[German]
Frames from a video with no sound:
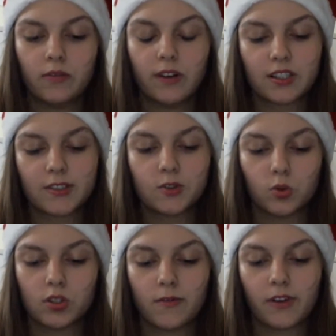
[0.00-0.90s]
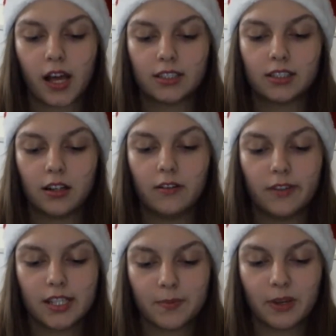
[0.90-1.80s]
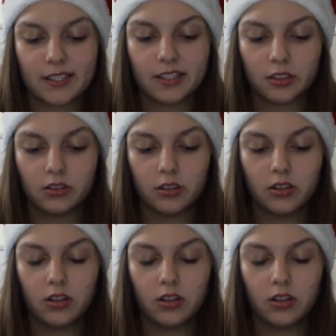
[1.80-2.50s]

Was ist los? fragt er. Was ist passiert?